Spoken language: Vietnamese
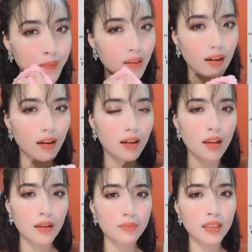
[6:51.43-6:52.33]
uh,
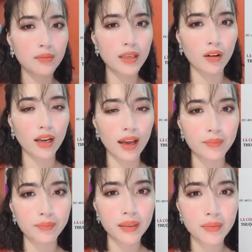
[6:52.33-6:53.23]
Bị, bị gọi là
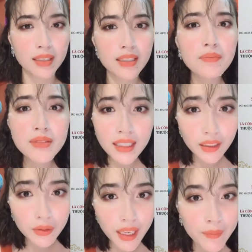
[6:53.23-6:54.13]
bị bị châm chích
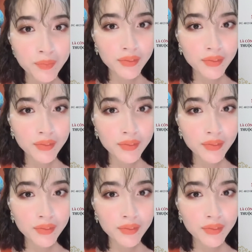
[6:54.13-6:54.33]
đâu nha.